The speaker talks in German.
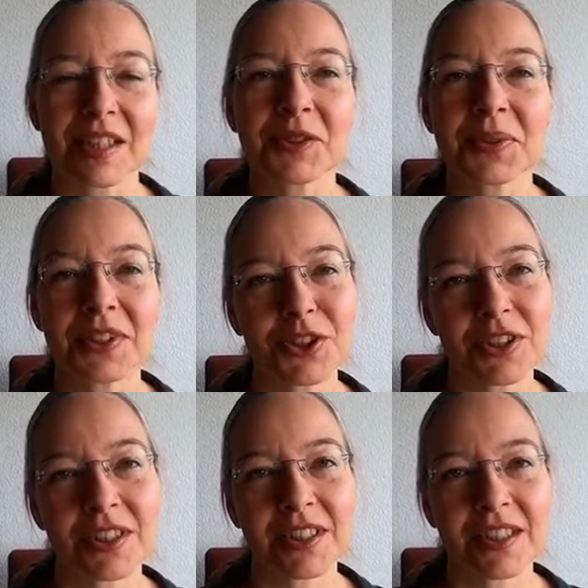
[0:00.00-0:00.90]

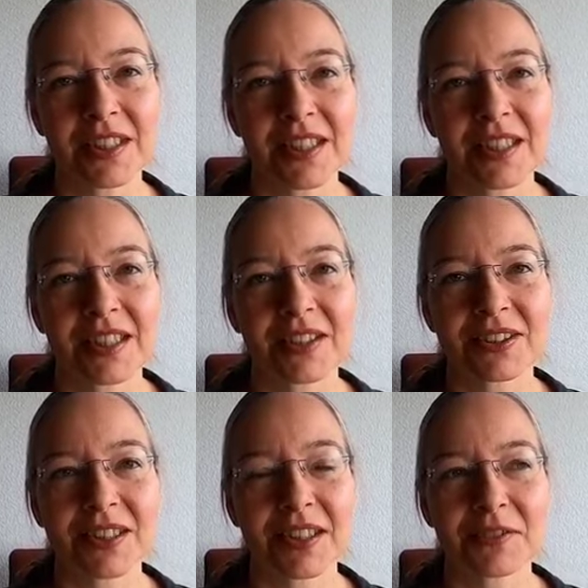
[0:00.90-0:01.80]
Etui-Schnitt.
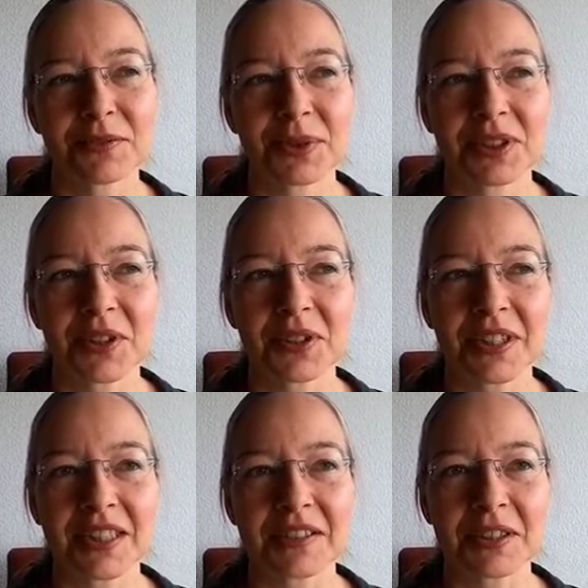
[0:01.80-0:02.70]
E da würde ich
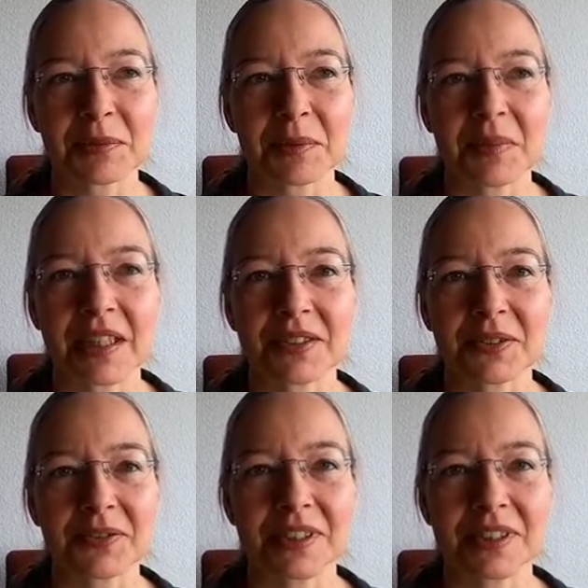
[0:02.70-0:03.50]
auch gerne was mitmachen.